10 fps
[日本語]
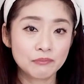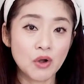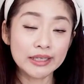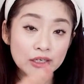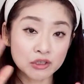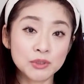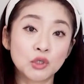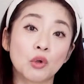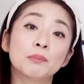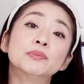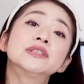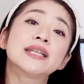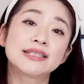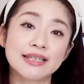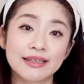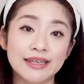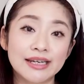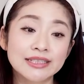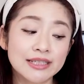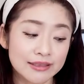もう花組のトップスターさんでい
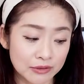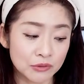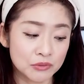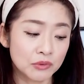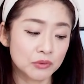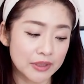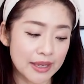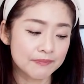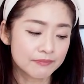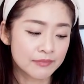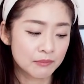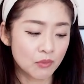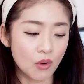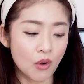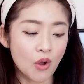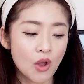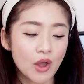らっしゃったということで、もう、